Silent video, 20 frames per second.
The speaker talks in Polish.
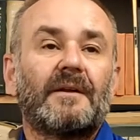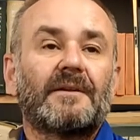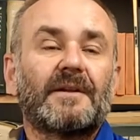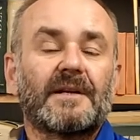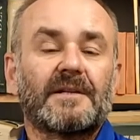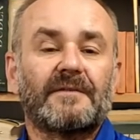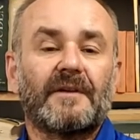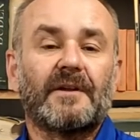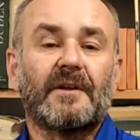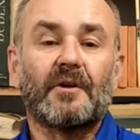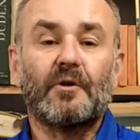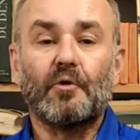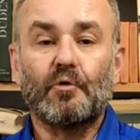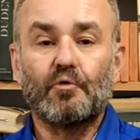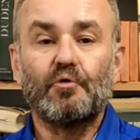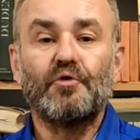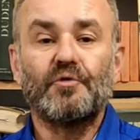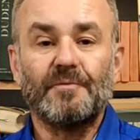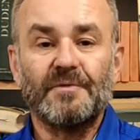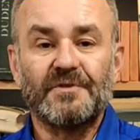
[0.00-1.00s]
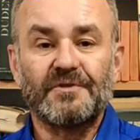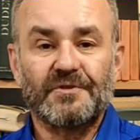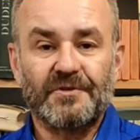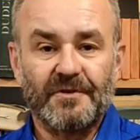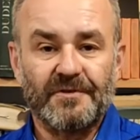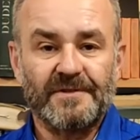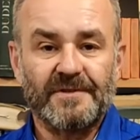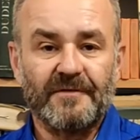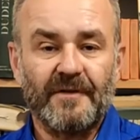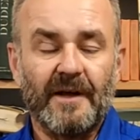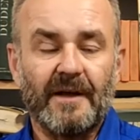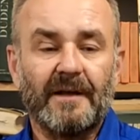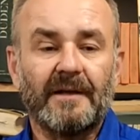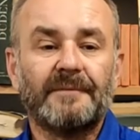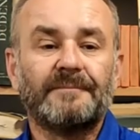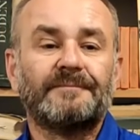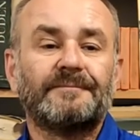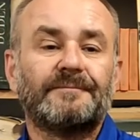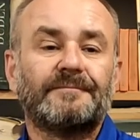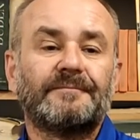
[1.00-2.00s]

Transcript: tak zwanego kuchmistrzostwa.